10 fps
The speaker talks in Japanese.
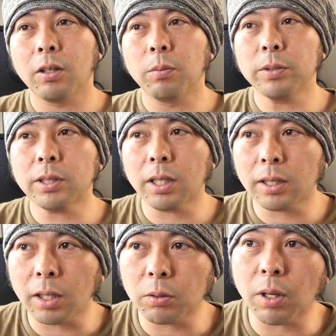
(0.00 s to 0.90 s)
お
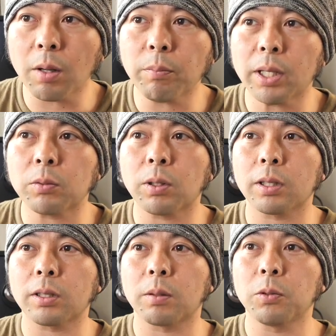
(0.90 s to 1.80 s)
店店頭販売と
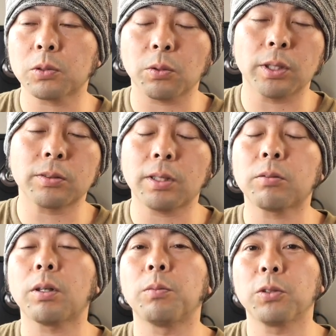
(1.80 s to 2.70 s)
かだったらもうちょっとお安く
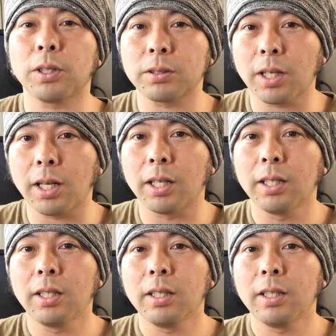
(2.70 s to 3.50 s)
なるとは思うんですが